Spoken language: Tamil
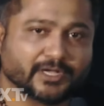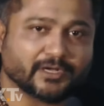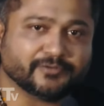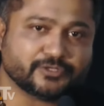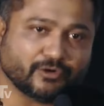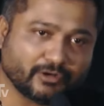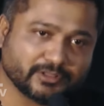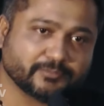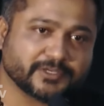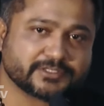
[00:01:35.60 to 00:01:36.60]
ஐ விஷ் ஆல்
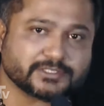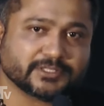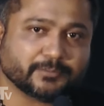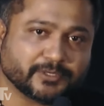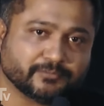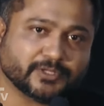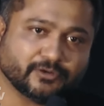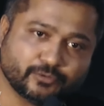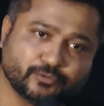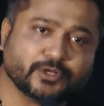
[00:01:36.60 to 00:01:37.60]
த பெஸ்ட் இந்த படம்
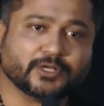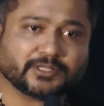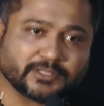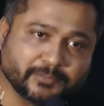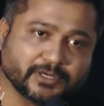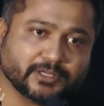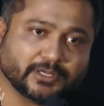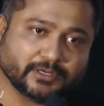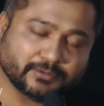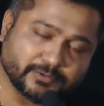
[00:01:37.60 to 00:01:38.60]
தெலுங்கு
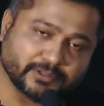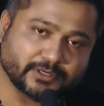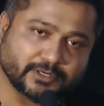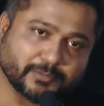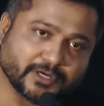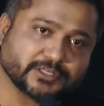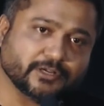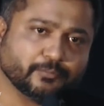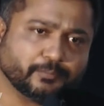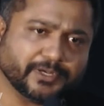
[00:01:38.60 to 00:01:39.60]
தமிழில் இந்த ரெண்டு
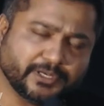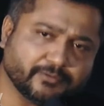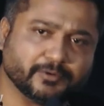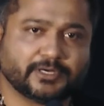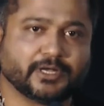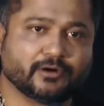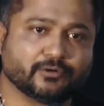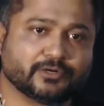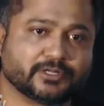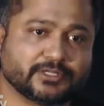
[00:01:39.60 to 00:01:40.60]
பாஷையிலையும் பெரிய வெற்றி
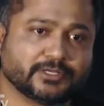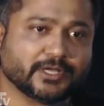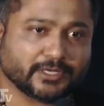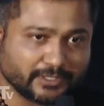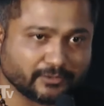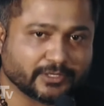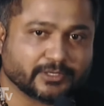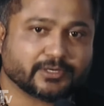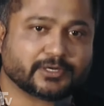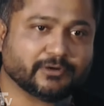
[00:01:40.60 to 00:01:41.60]
ஆகணுன்றது என்னோட
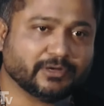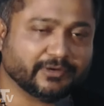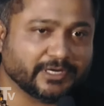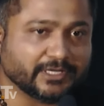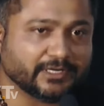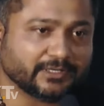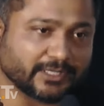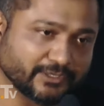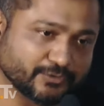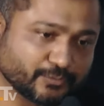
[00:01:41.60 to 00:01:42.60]
கடவுளை வேண்டிக்கிறேன்
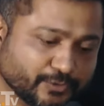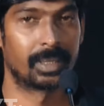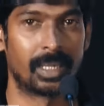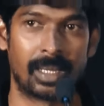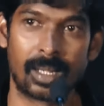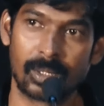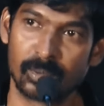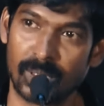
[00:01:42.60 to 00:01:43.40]
தேங்க்யூ ஸோ மச் எல்லாருக்கும்